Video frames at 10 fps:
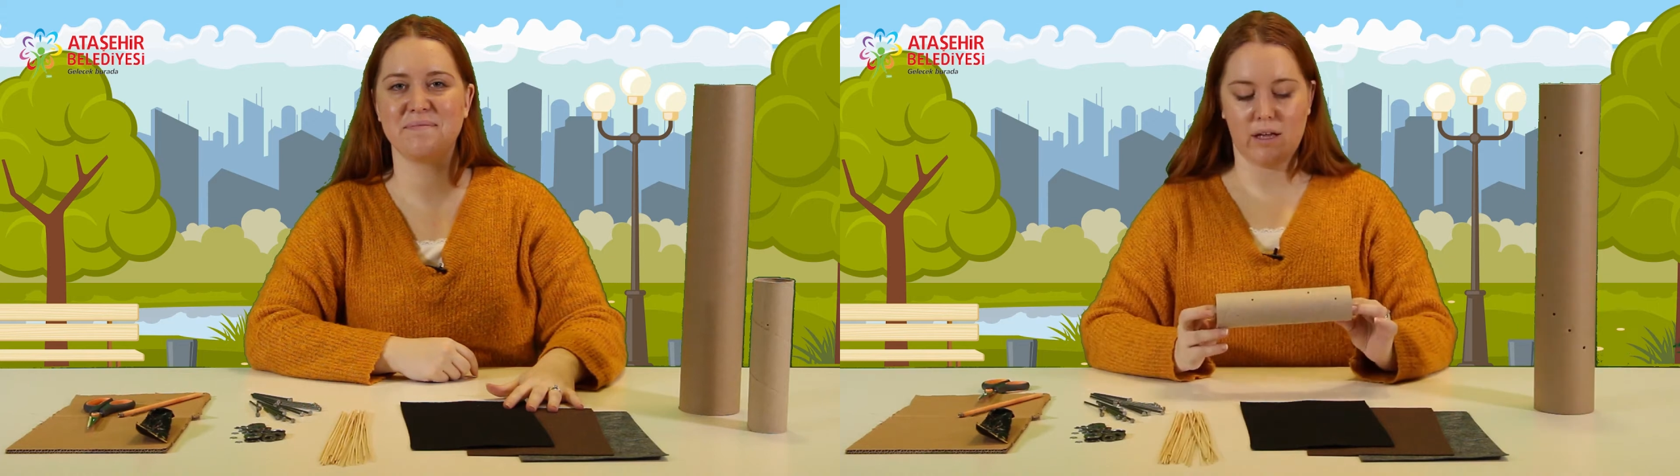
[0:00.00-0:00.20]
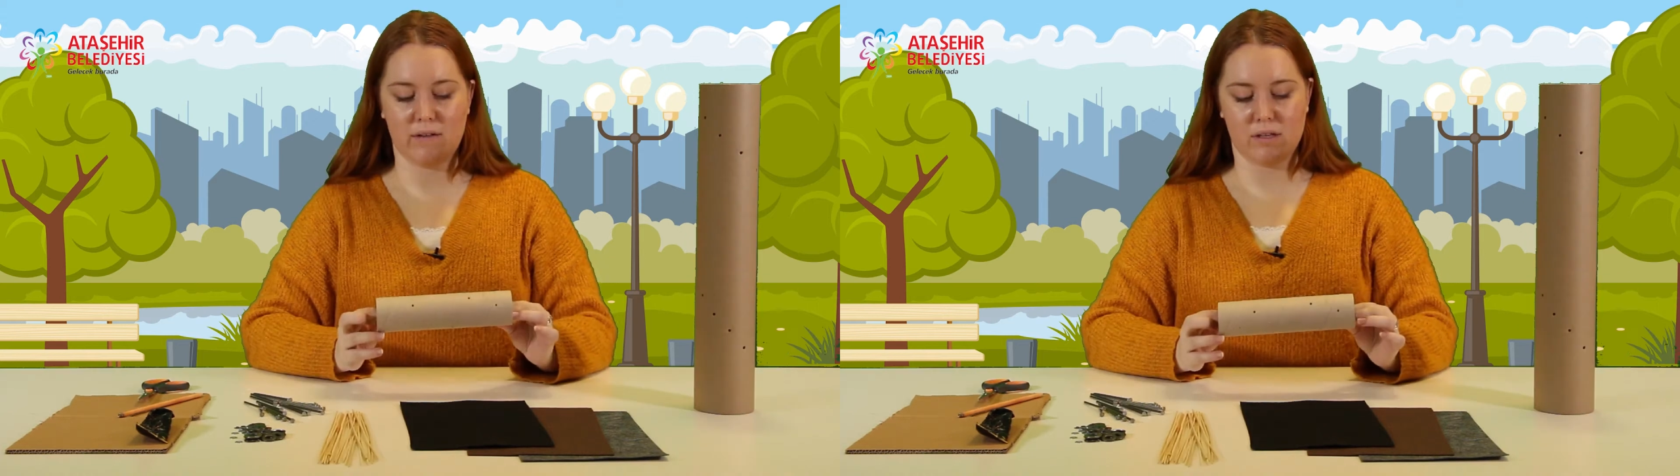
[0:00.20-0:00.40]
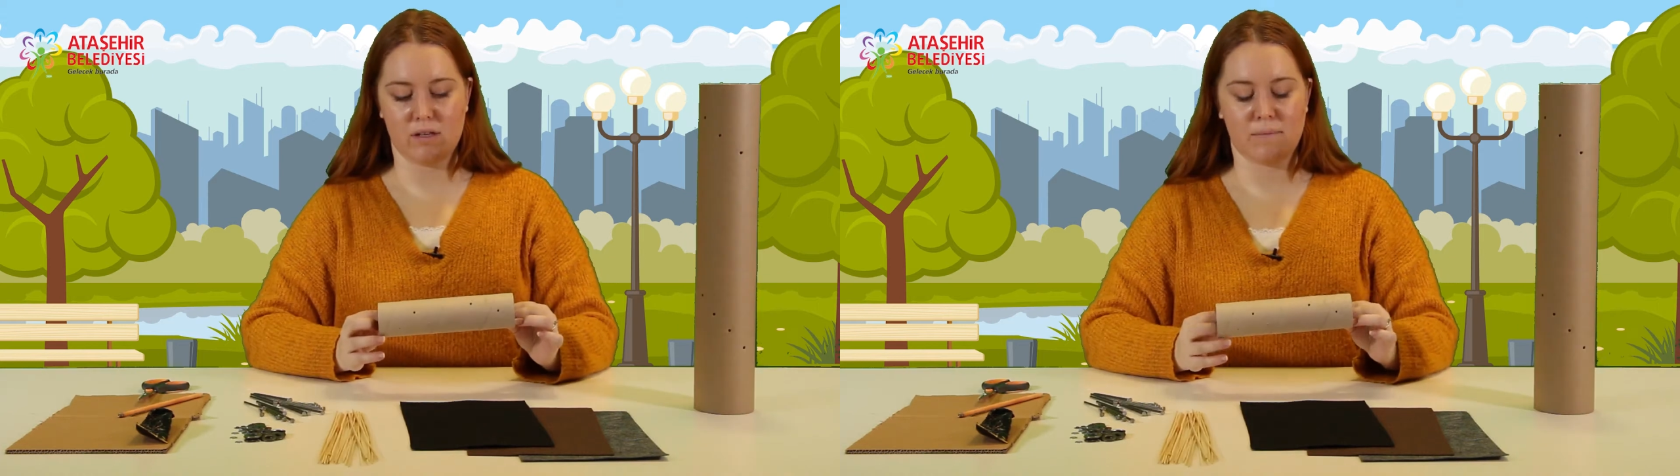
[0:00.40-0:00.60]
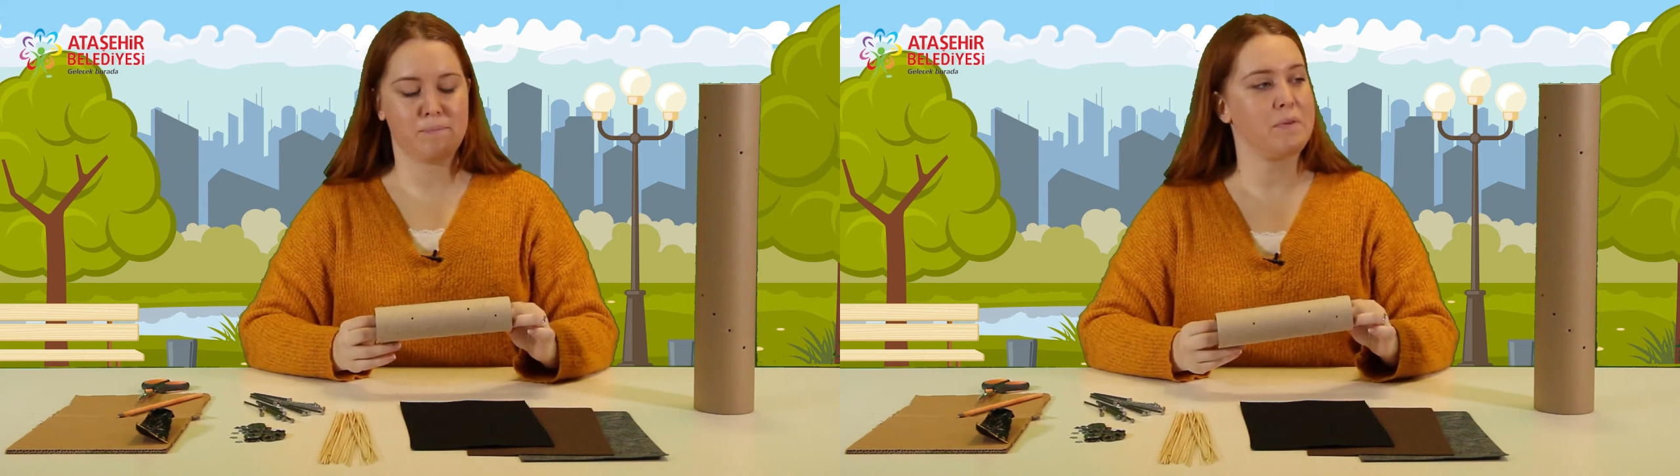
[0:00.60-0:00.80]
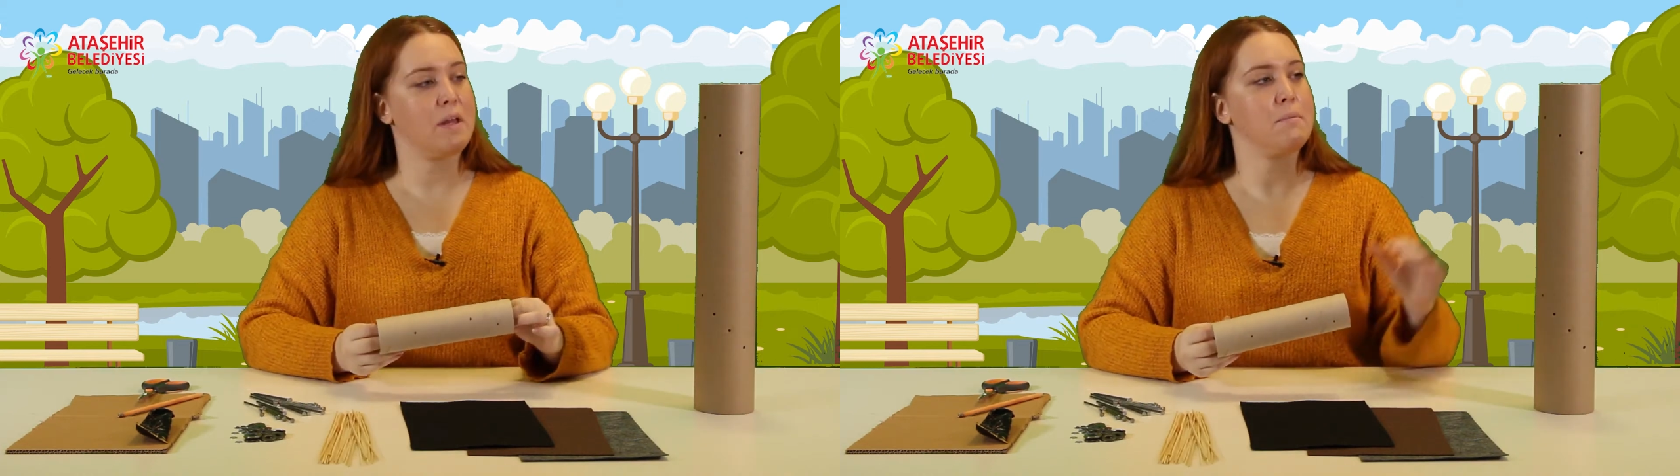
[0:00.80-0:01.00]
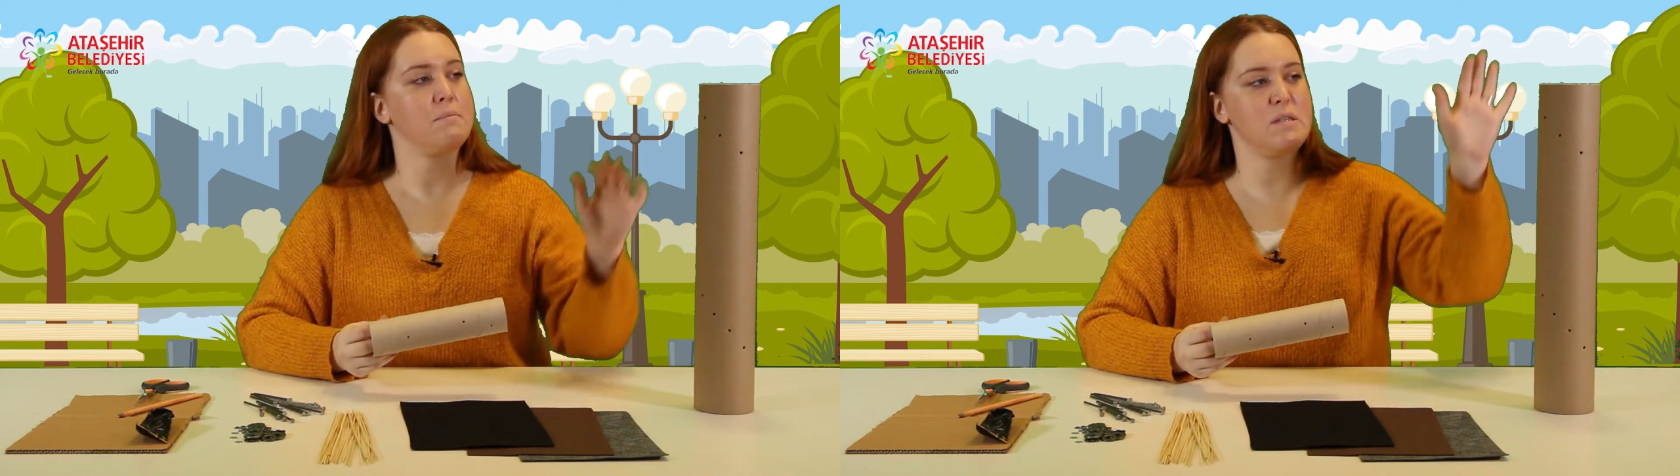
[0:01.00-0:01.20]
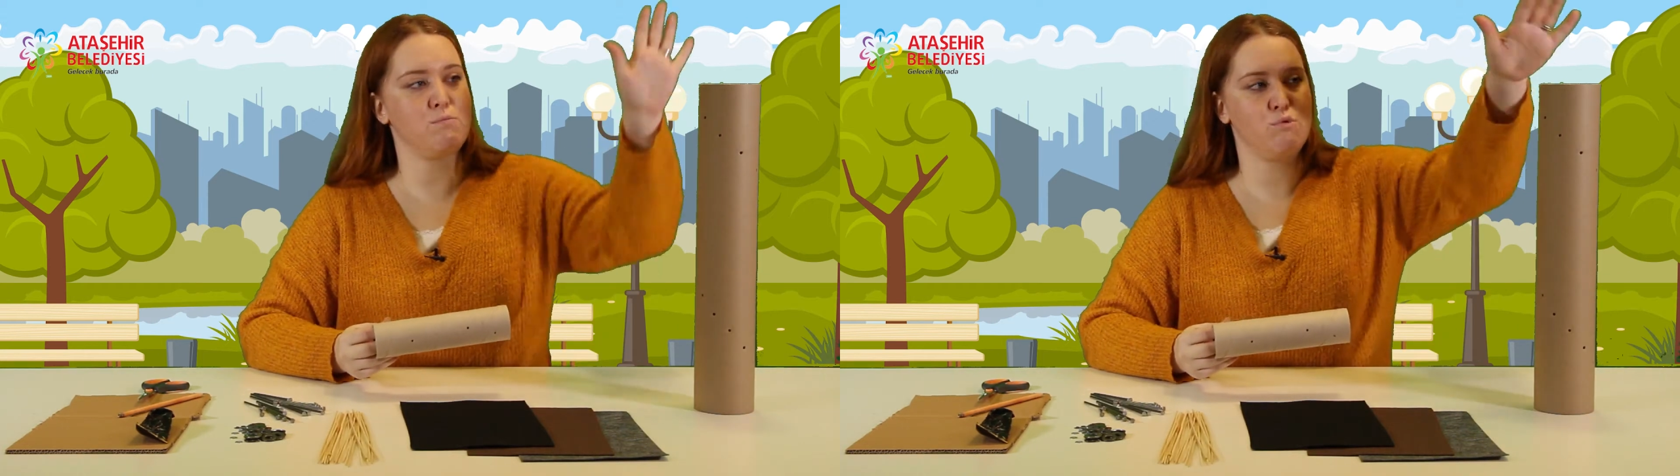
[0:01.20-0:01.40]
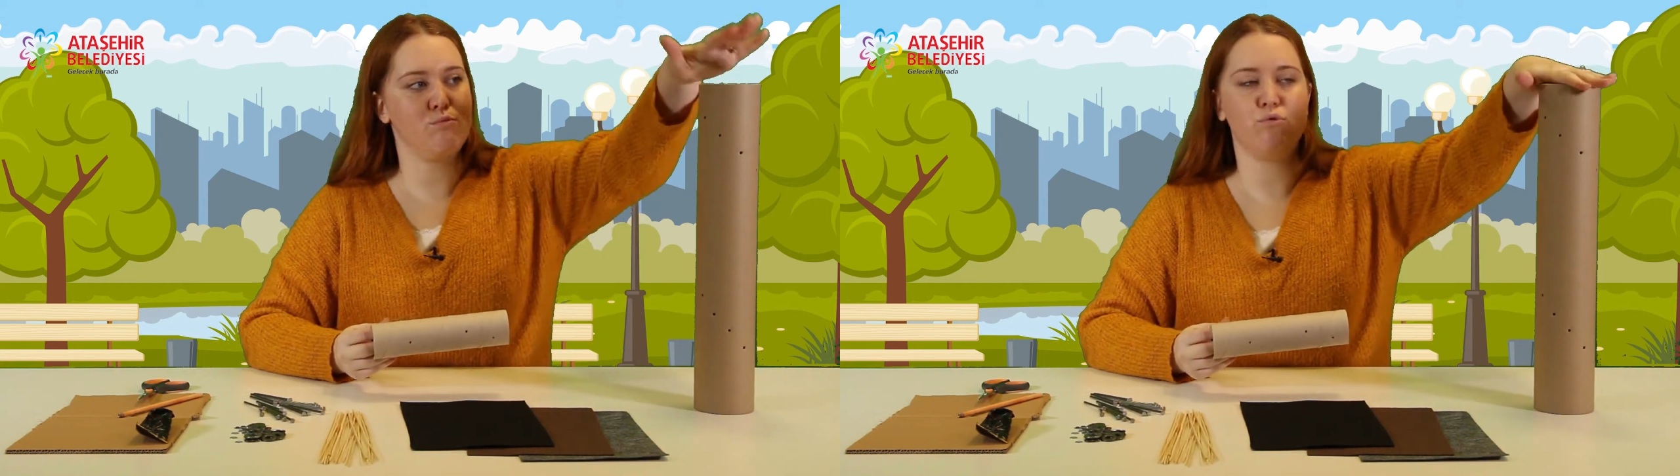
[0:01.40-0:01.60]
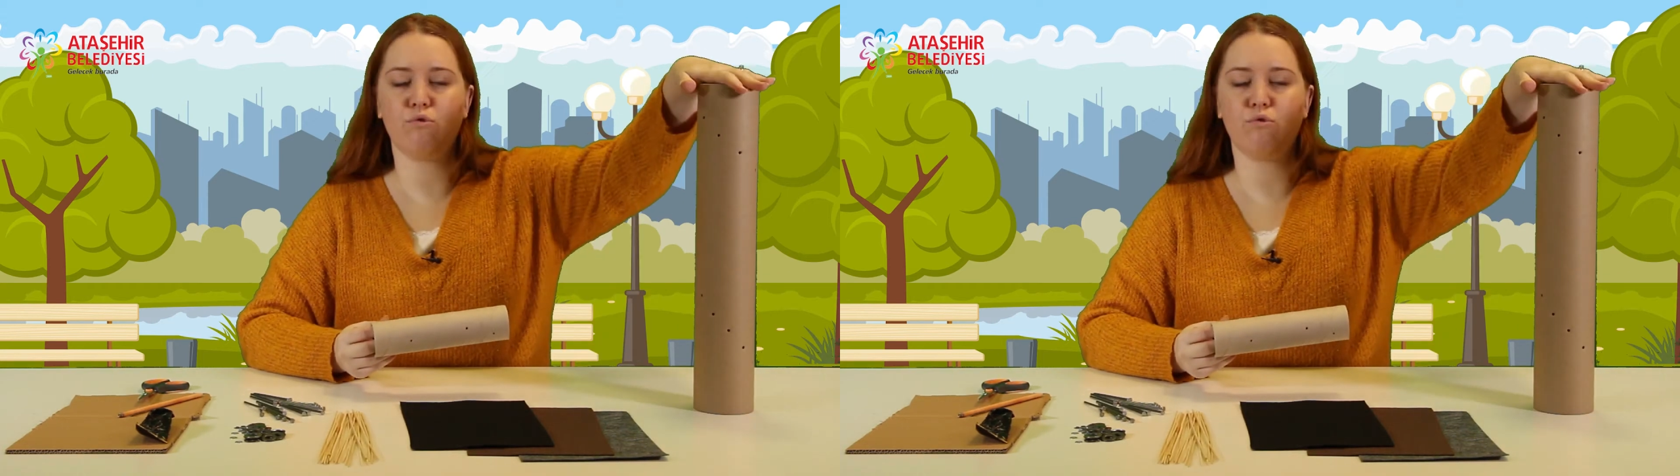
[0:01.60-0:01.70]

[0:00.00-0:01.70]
Evet, biz bugün